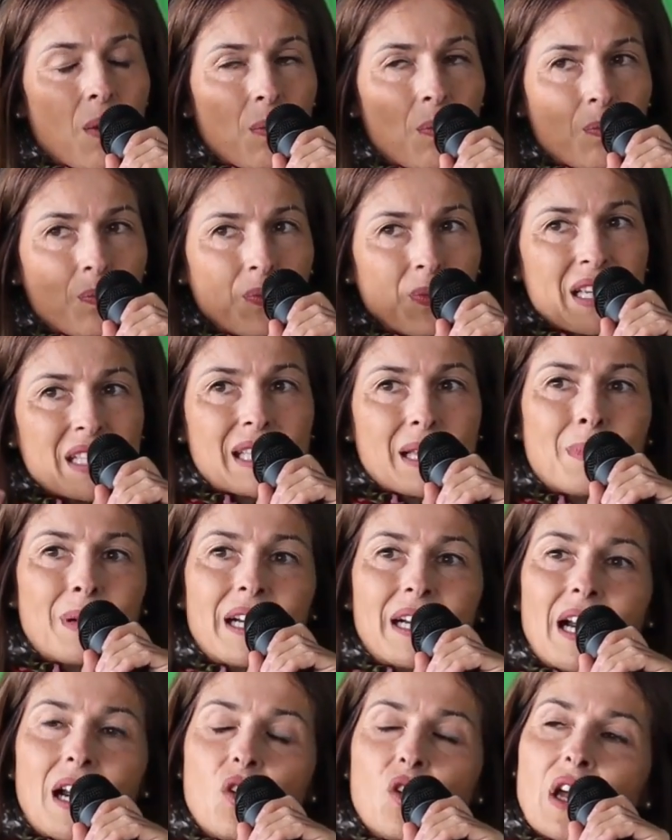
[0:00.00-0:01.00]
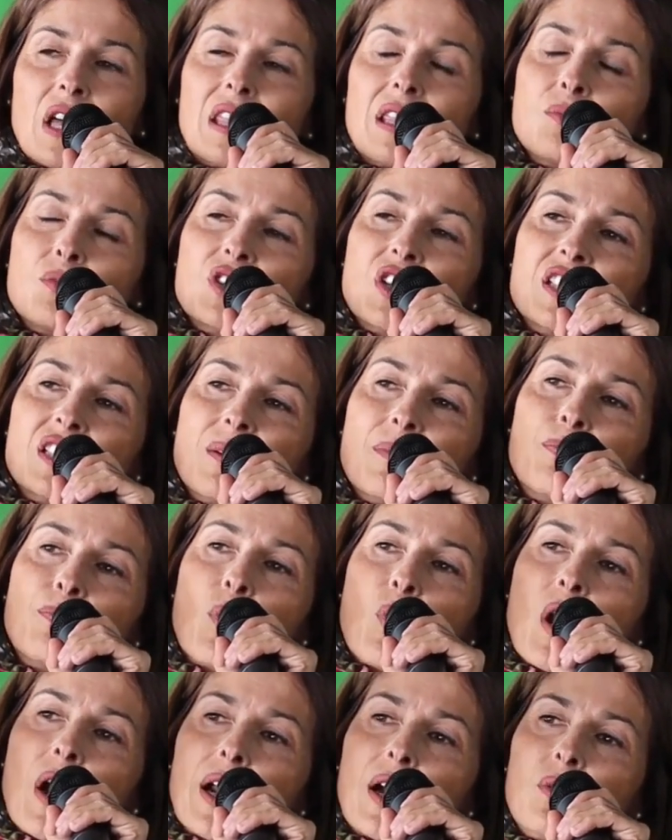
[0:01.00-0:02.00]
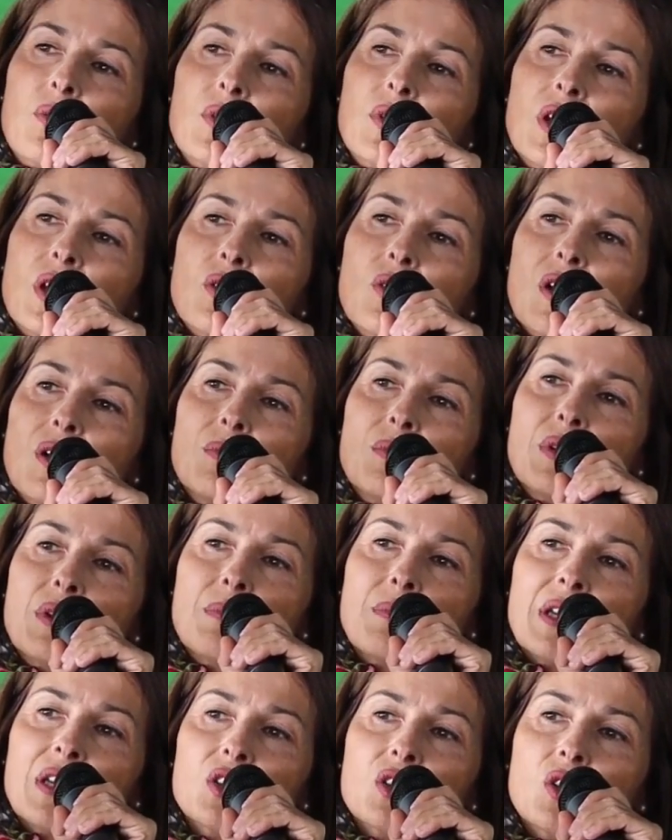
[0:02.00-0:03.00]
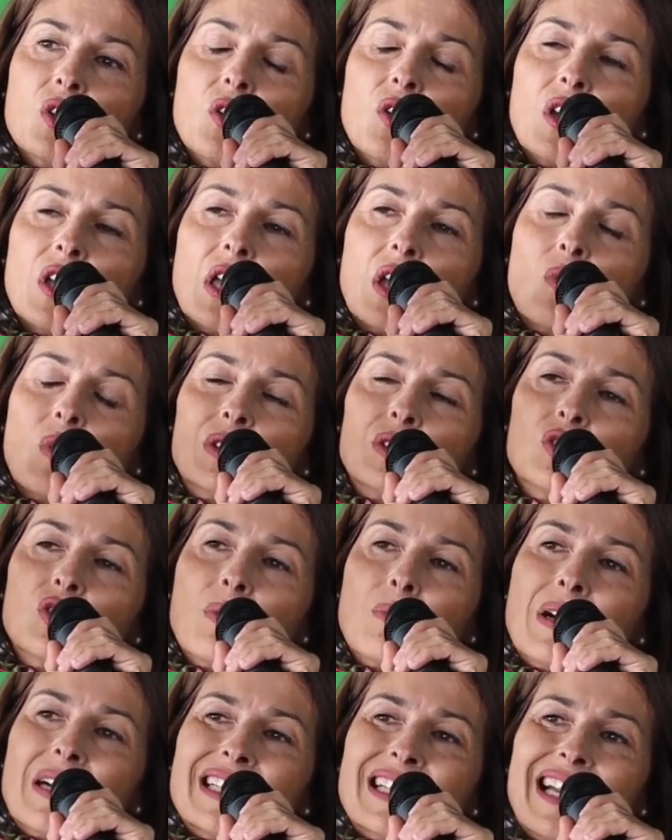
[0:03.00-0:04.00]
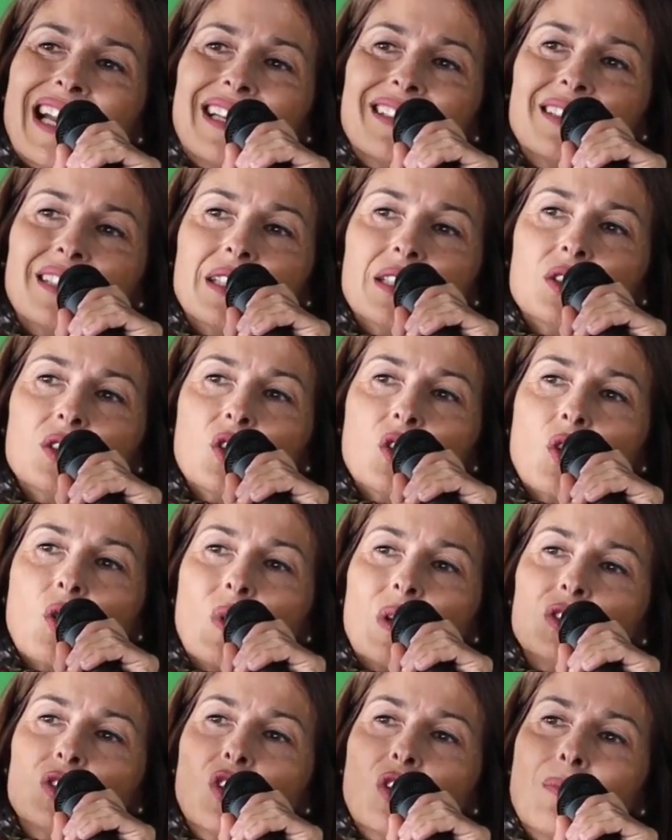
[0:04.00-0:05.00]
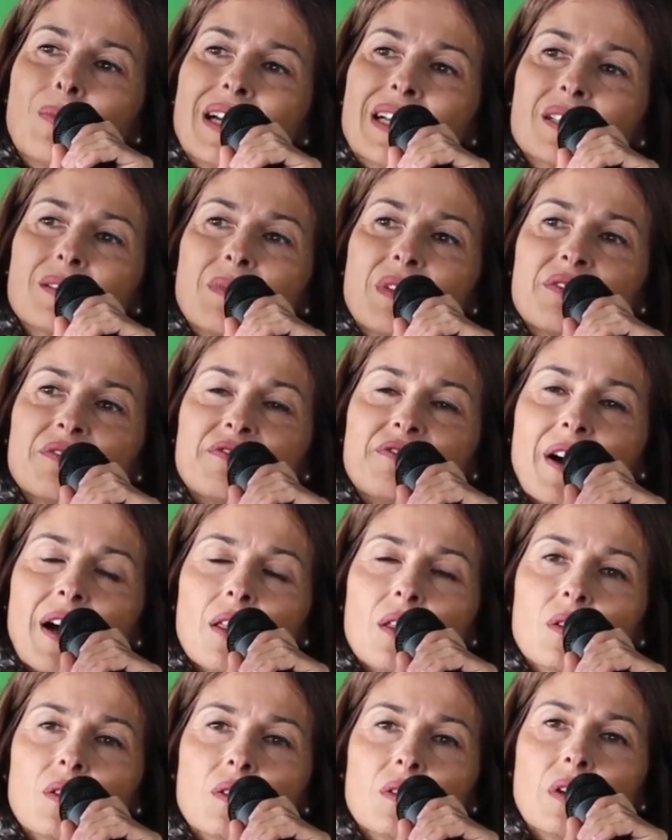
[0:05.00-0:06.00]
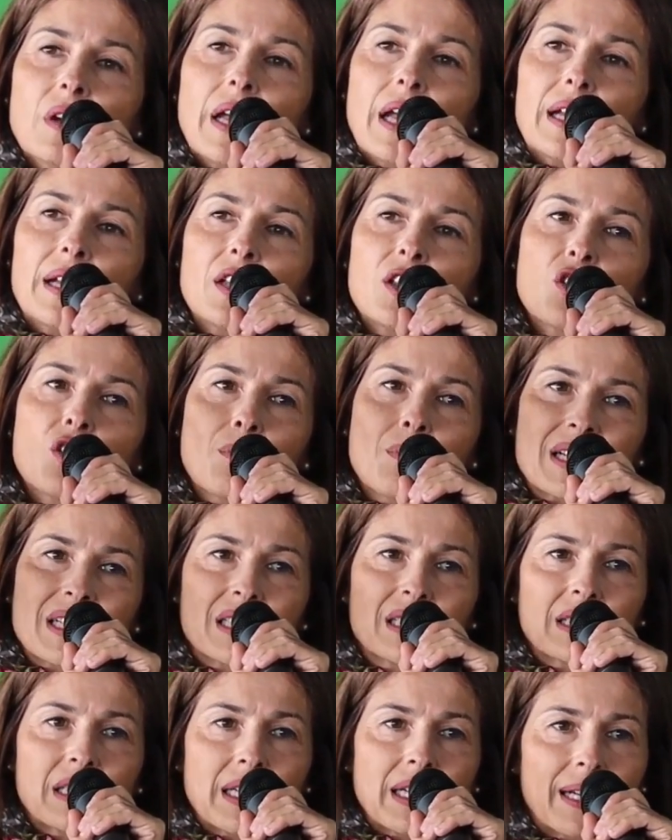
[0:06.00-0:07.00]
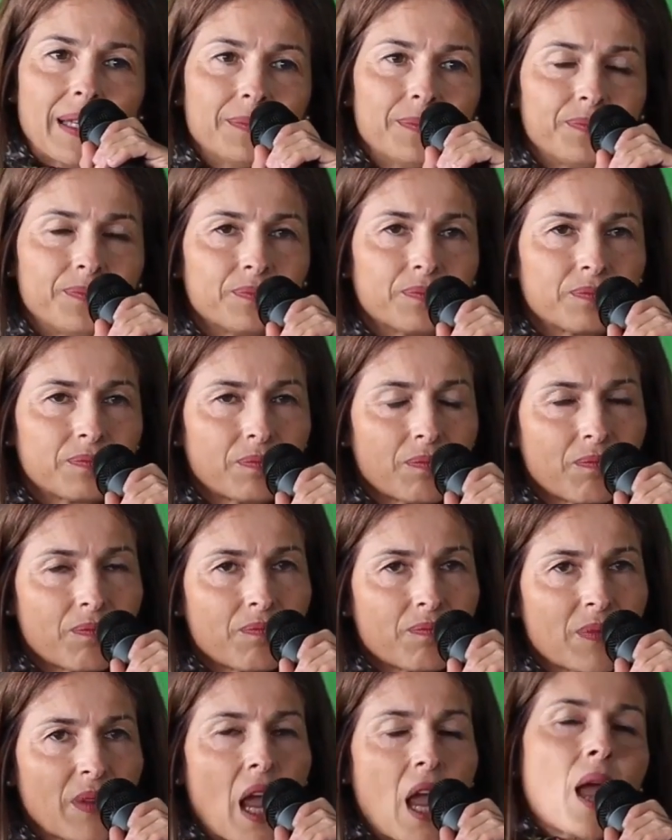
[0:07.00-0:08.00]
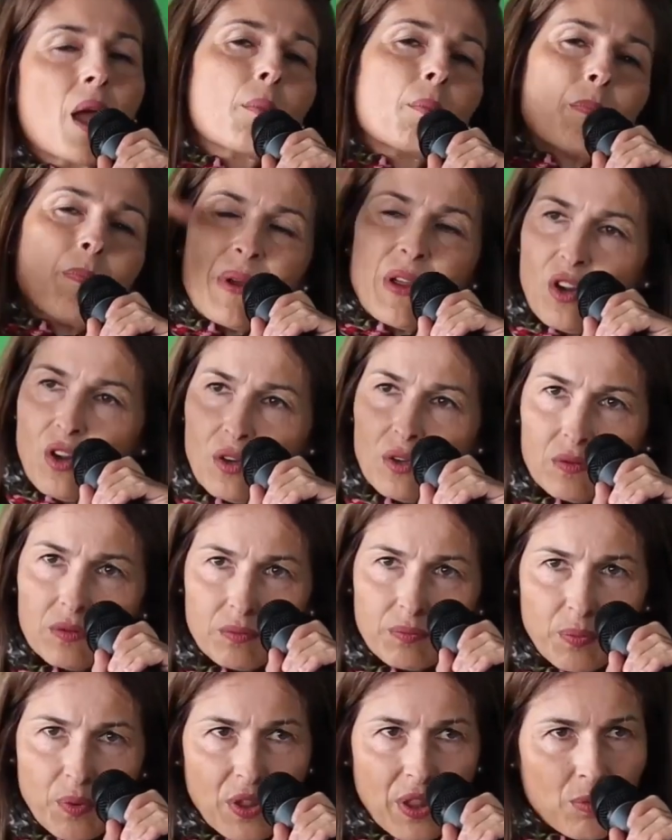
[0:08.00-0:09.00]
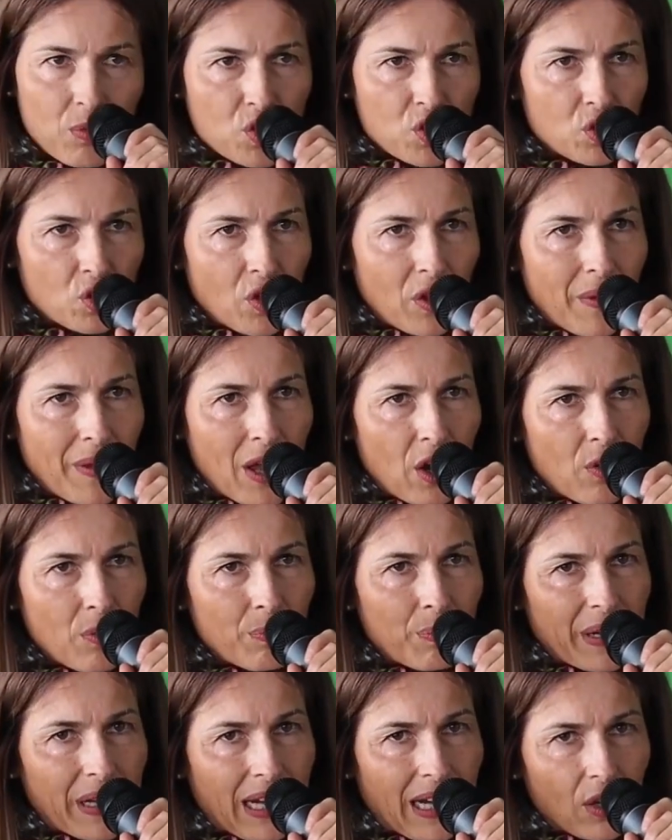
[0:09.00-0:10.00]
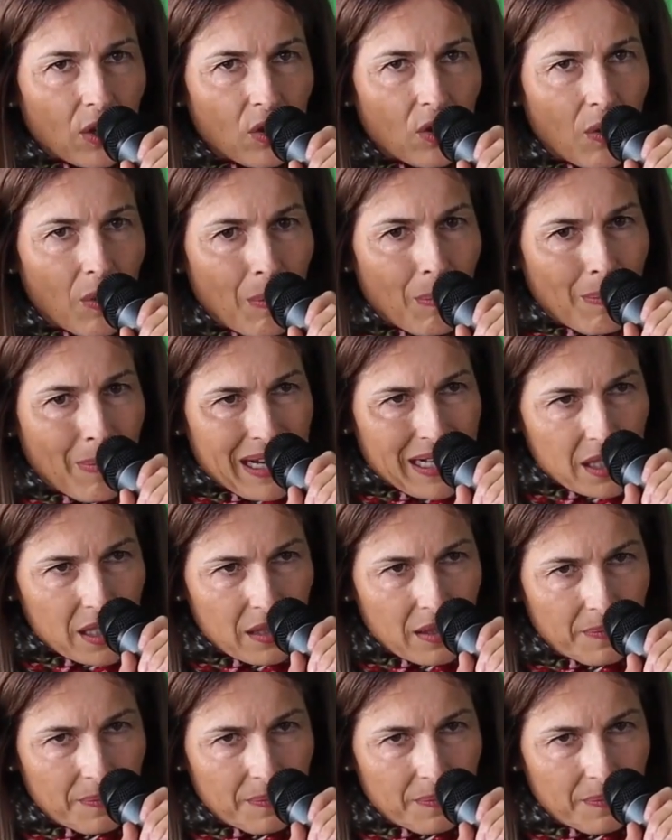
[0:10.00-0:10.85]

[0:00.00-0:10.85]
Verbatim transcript: De esta manera lo que hacemos es empujar a un niño al movimiento y cuanto más le atiendo y cuanto más me enfado, el niño más tira. Pero podemos todavía complicarlo más.